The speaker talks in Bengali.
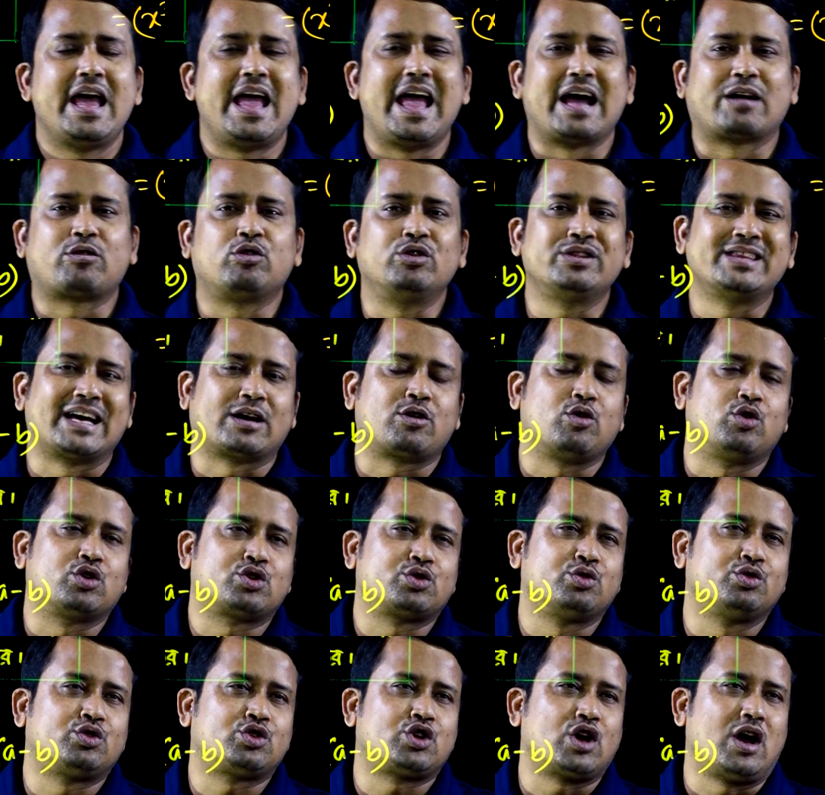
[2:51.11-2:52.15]
এখন দেখো
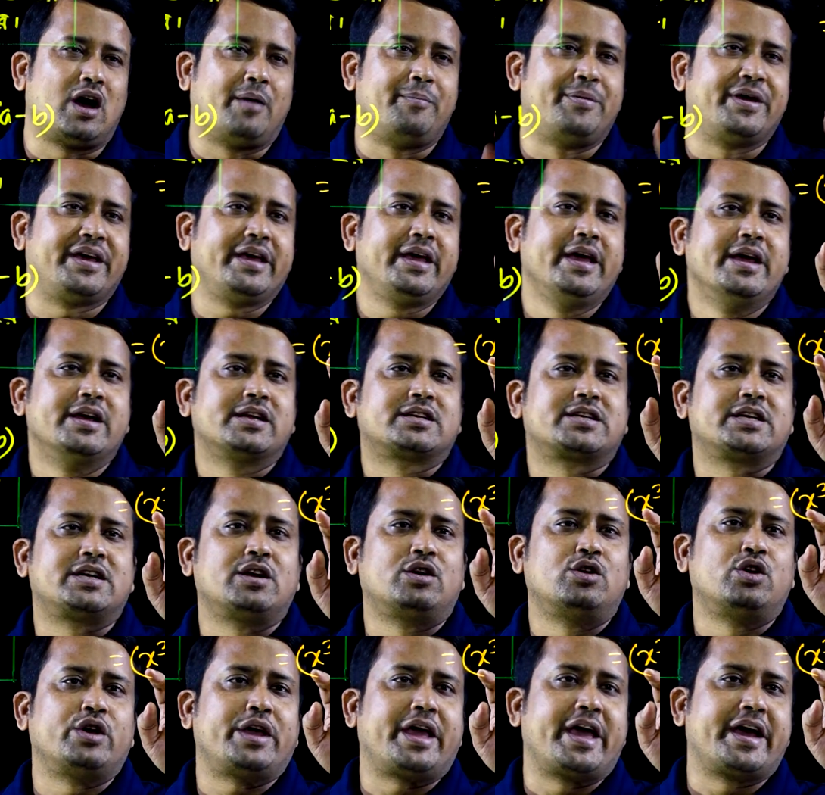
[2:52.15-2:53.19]
সূত্র হবে সেটা
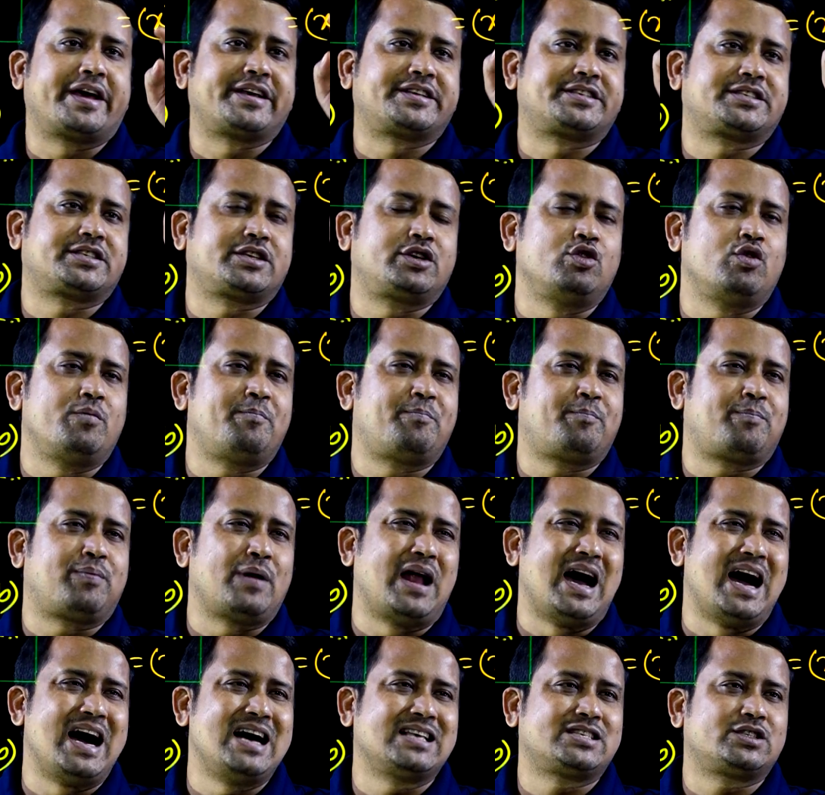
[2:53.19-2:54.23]
হলো এক্স কিউব
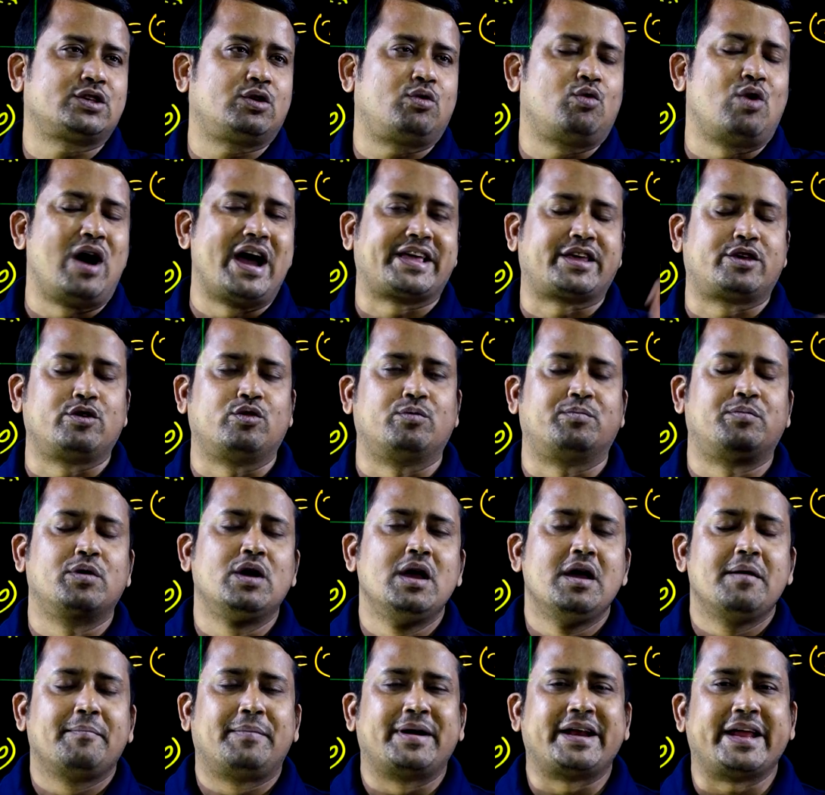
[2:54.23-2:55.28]
প্লাস ওয়াই কিউব
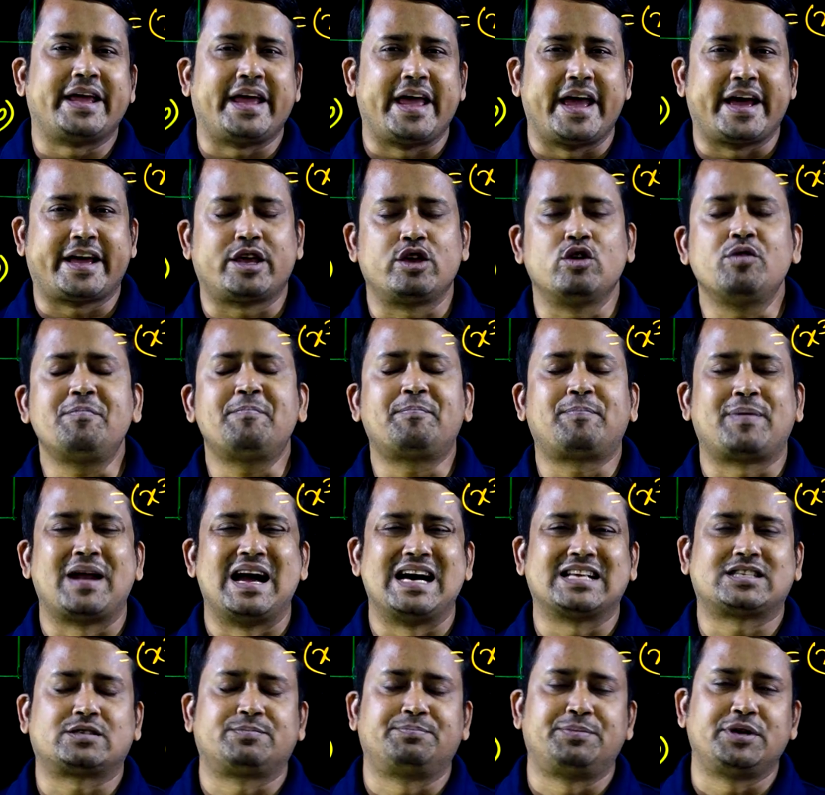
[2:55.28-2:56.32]
মানে এ কিউব
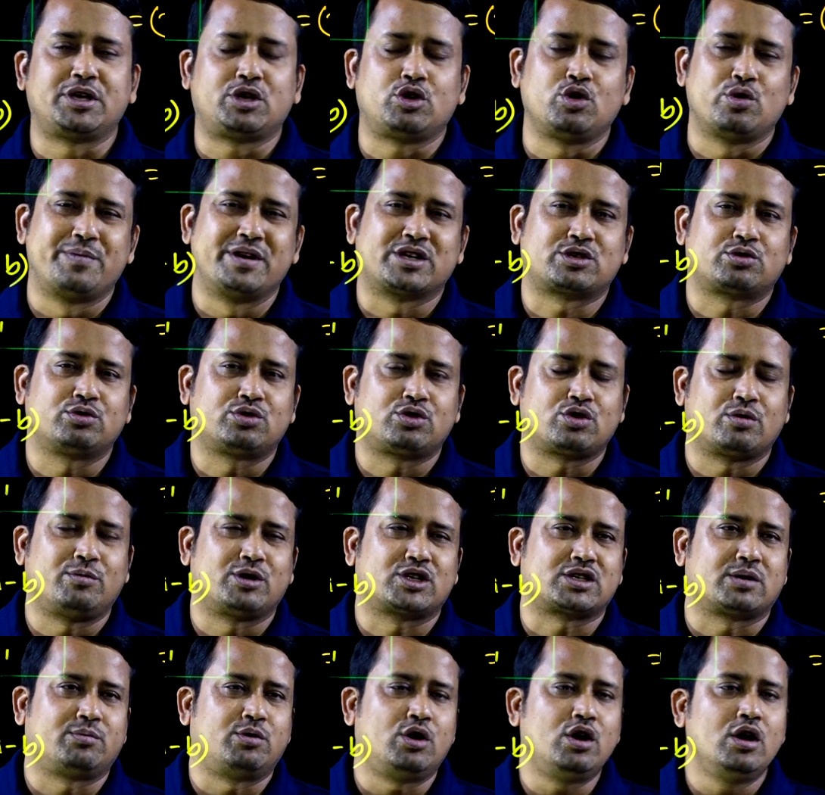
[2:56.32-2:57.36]
প্লাস বি কিউবের সূত্র
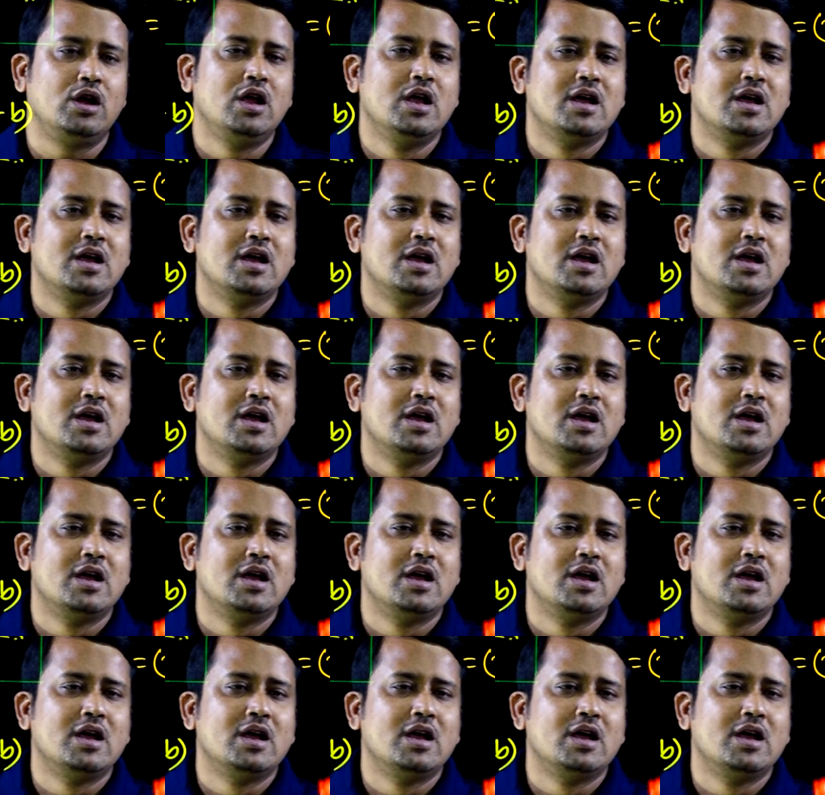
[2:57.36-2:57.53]
বসাবো